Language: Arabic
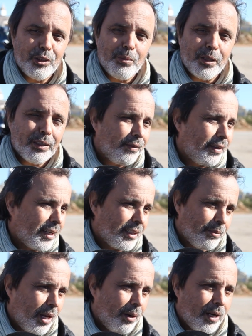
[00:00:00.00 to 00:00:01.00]
تما كيف
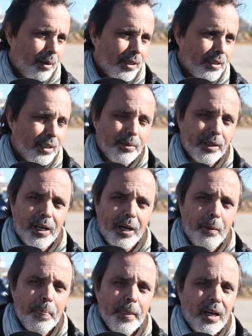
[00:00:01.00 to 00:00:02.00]
كررت مع المنابر
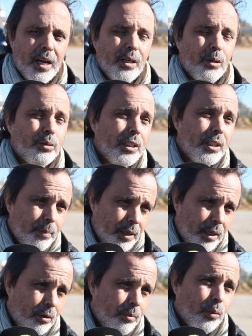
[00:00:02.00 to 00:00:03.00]
السابقه انه
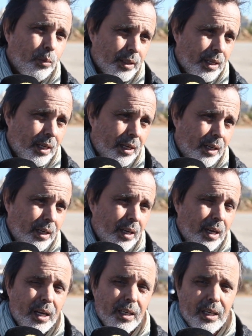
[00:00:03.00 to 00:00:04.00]
تنتمناو من الوزاره
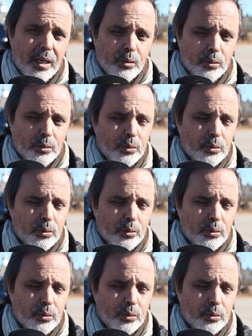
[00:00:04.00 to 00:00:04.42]
انه